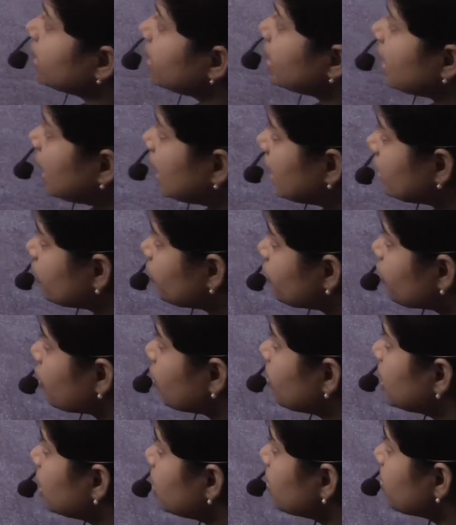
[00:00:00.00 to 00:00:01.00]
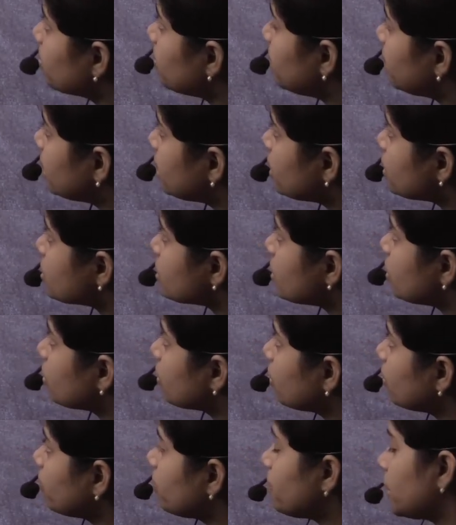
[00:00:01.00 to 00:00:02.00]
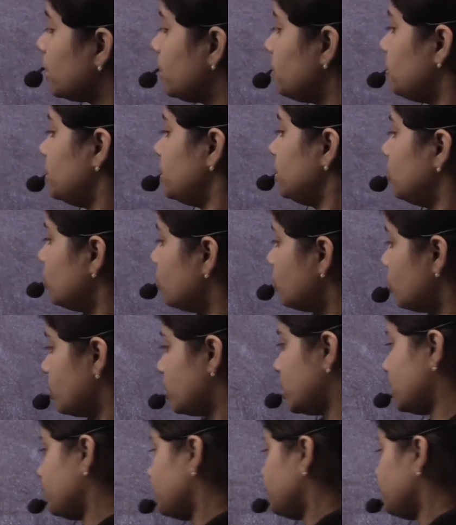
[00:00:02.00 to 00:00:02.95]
दैट फ्रॉम अ प्लेन शीट ऑफ पेपर ओके